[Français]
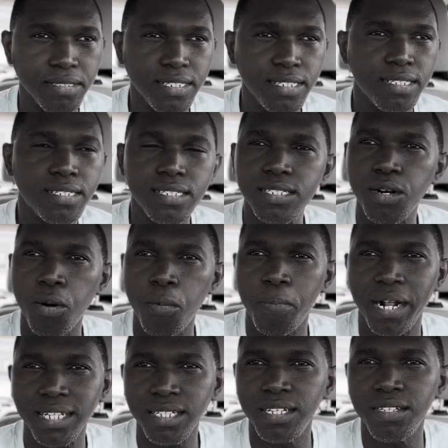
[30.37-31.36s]
Ici, on
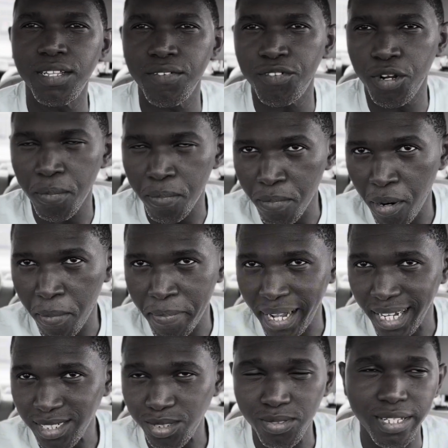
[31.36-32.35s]
parle de développement
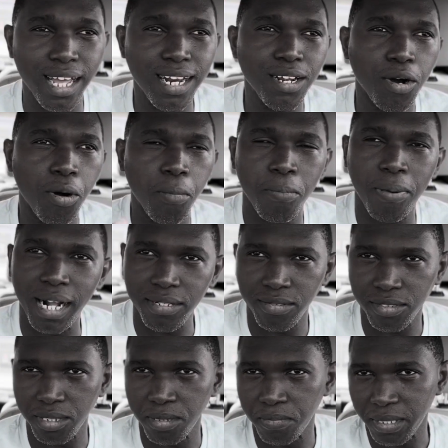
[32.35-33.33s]
personnel, on parle
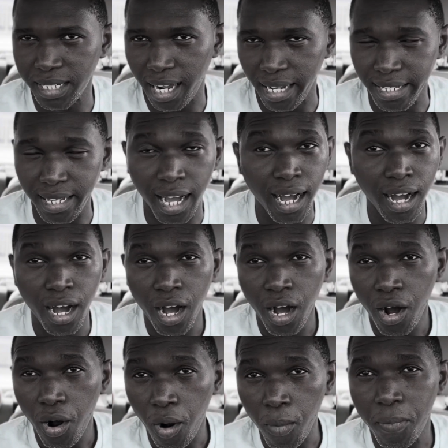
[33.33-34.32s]
d'entrepreneuriat,
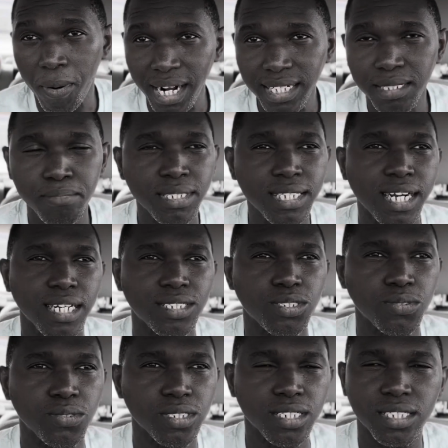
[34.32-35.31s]
on parle
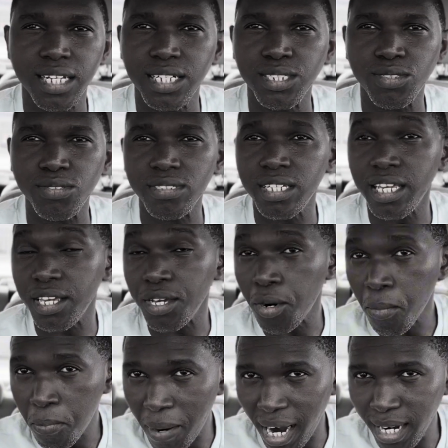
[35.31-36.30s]
d'immigration aux États-Unis et on
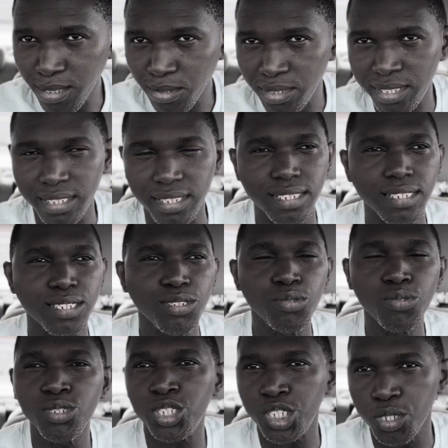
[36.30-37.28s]
parle aussi
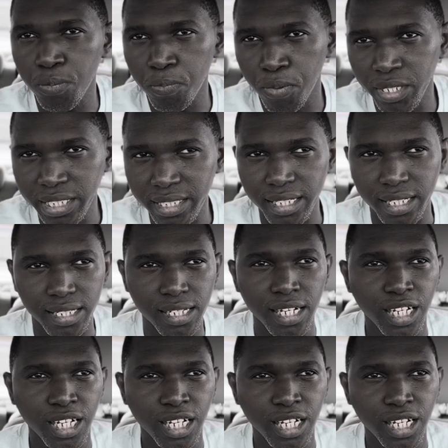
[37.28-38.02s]
de géopolitique.